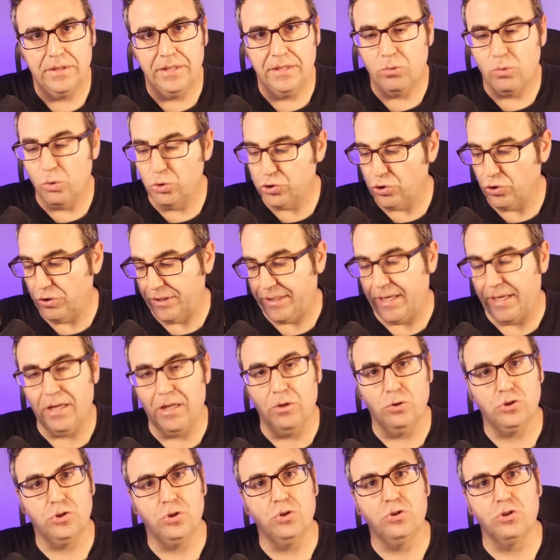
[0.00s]
incluso de cara
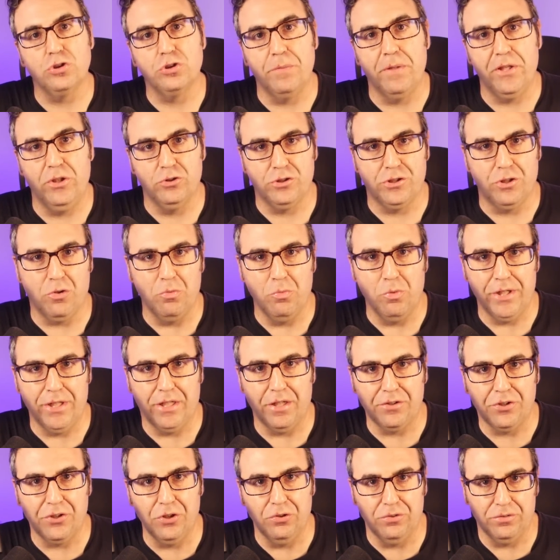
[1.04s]
a los otros medios de
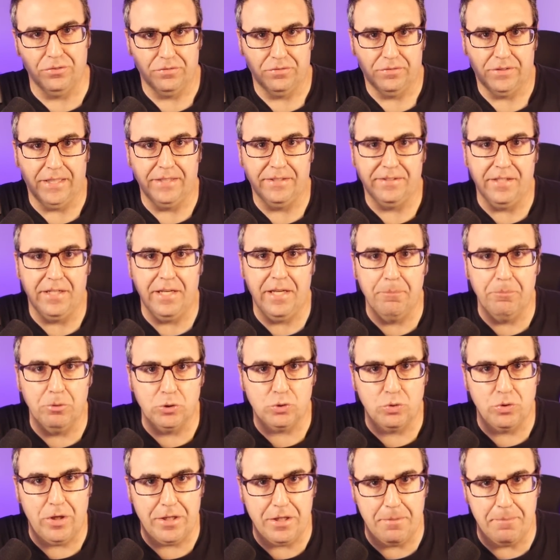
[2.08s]
comunicación, que
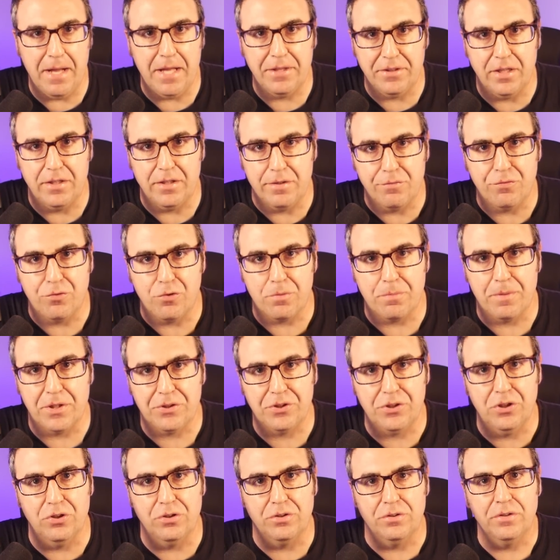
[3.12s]
tenemos una demanda de
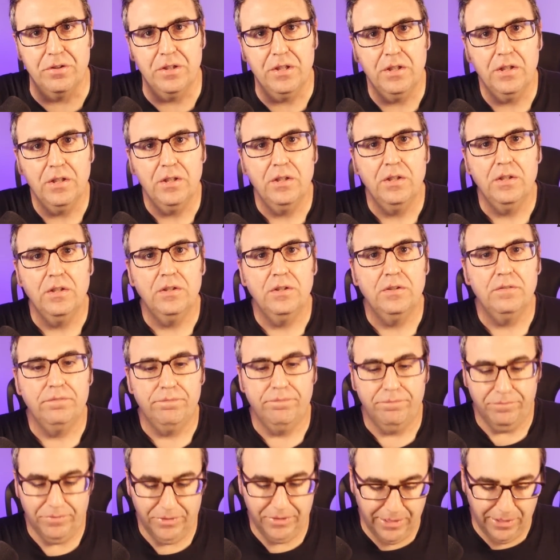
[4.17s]
información
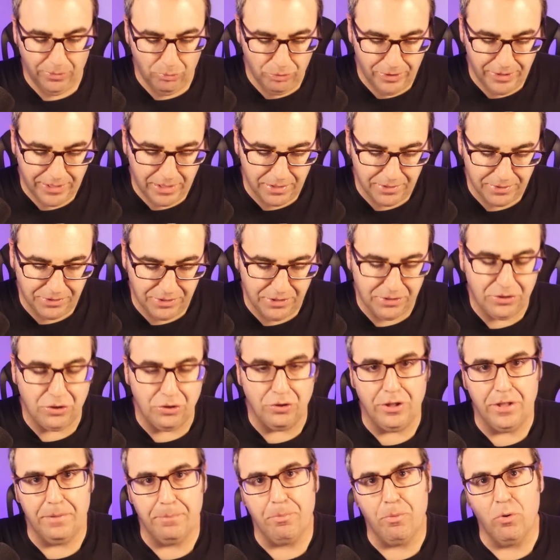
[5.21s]
y en un
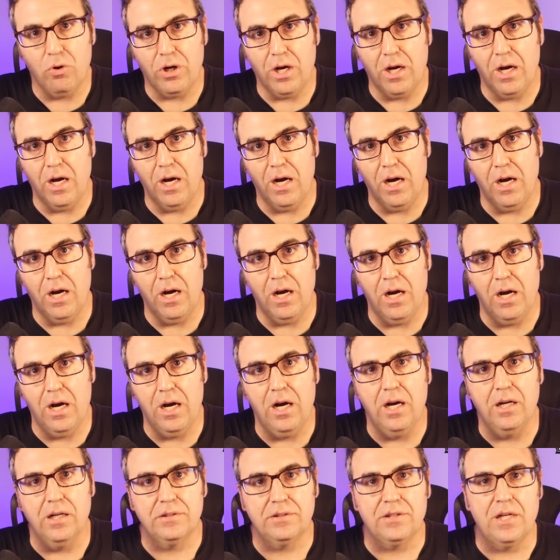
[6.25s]
ejercicio de
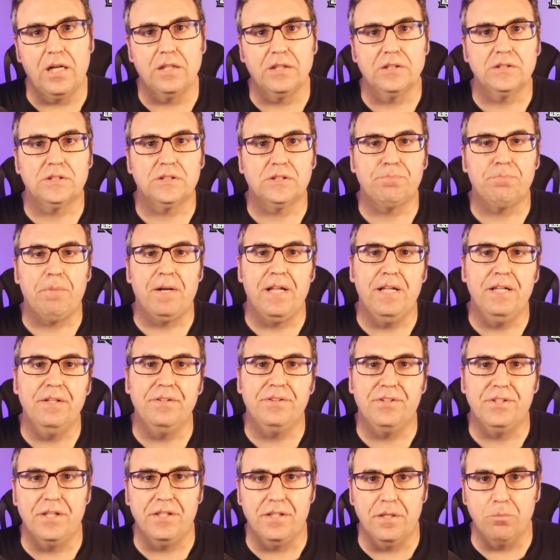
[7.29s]
poca
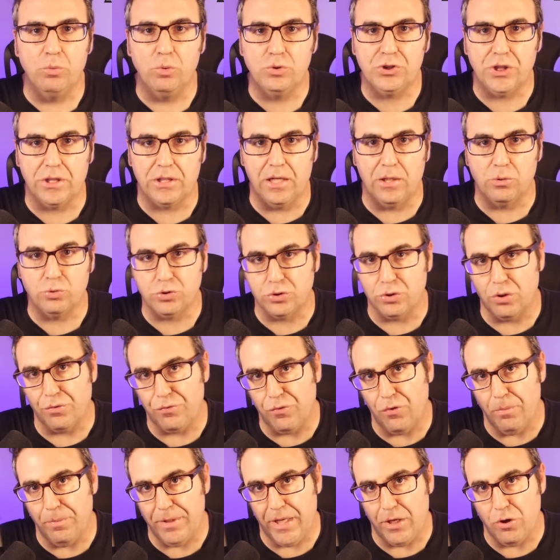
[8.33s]
transparencia y de mucha
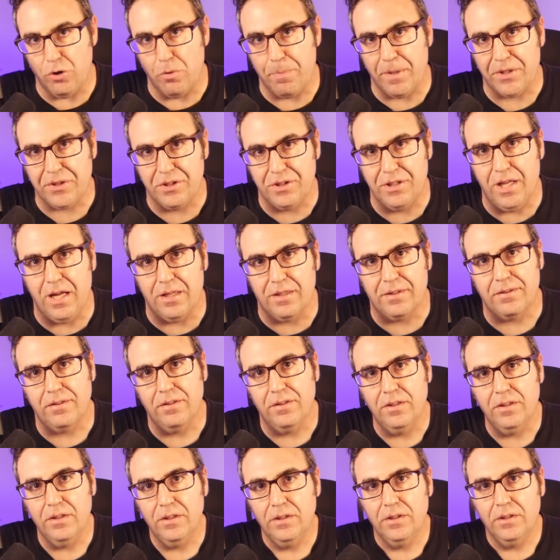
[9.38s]
claustrofobia y opacidad,
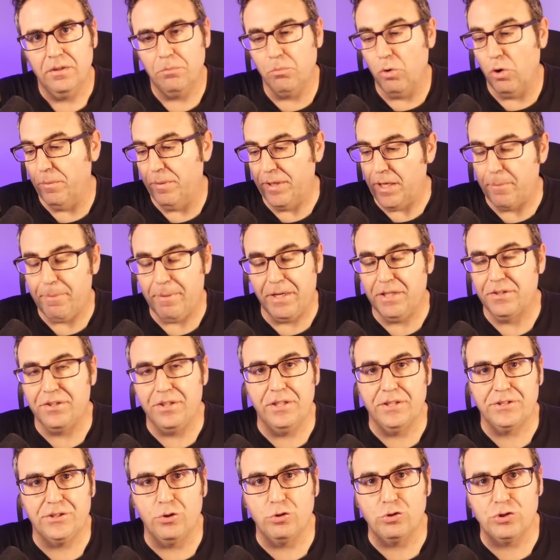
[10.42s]
vuelven a
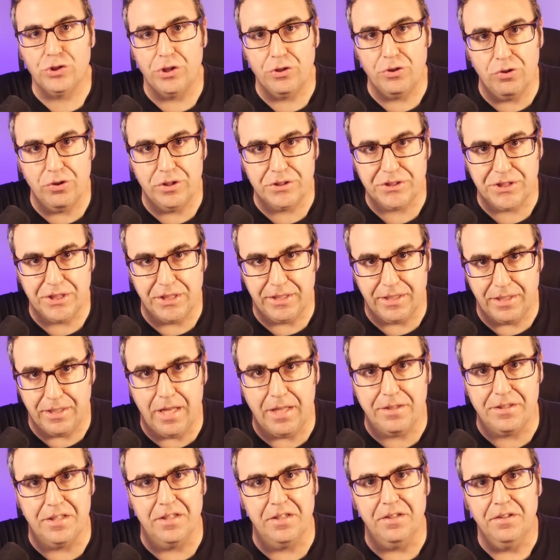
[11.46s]
aparecer estos señores sin que
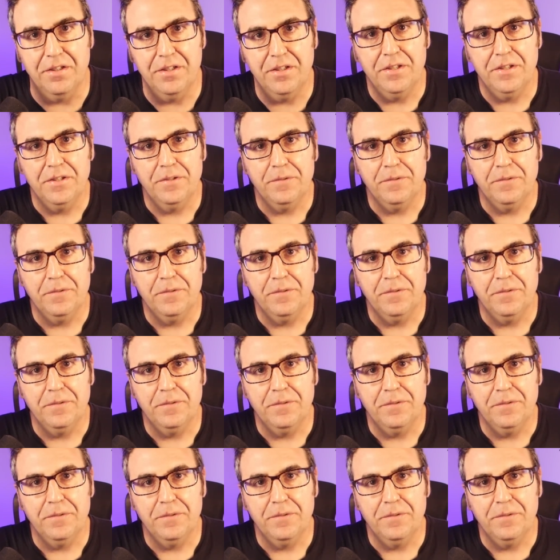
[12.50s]
nadie